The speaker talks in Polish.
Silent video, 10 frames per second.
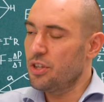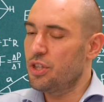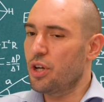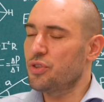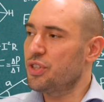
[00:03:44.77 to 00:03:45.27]

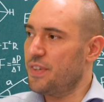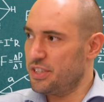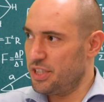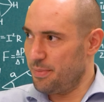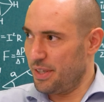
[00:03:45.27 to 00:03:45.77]
Tylko, że
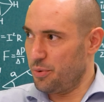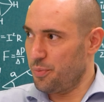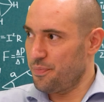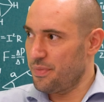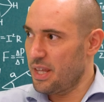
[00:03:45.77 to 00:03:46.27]
świat się
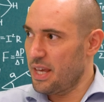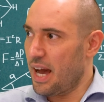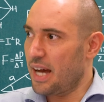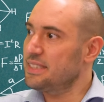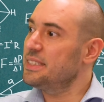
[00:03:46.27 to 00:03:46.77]
zmienił,
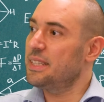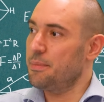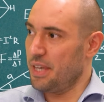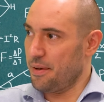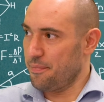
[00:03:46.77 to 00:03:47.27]
a
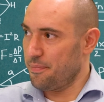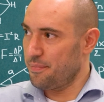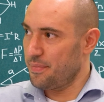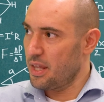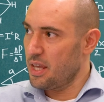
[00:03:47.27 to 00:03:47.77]
system nie.
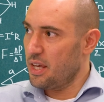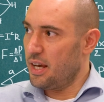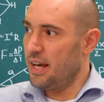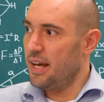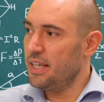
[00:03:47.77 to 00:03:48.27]

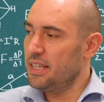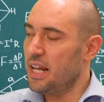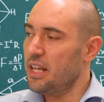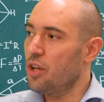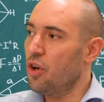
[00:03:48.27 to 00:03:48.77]
E, I
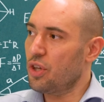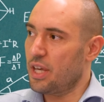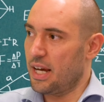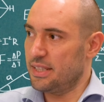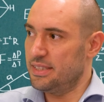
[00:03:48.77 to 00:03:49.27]
dalej
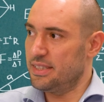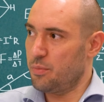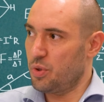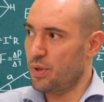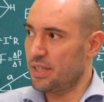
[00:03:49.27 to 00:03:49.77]
logika
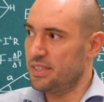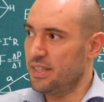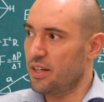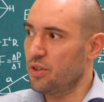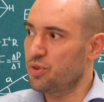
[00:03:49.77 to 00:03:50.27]
systemu
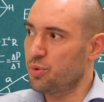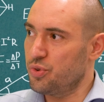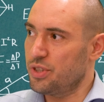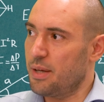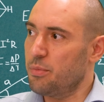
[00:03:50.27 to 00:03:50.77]
edukacyjnego
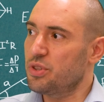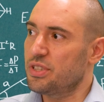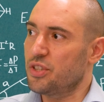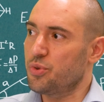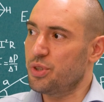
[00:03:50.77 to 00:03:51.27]
służy temu,
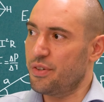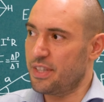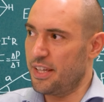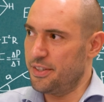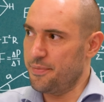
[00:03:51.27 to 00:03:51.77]
co zdarzyło się
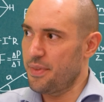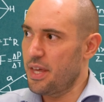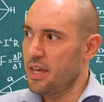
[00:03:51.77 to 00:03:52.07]
wtedy.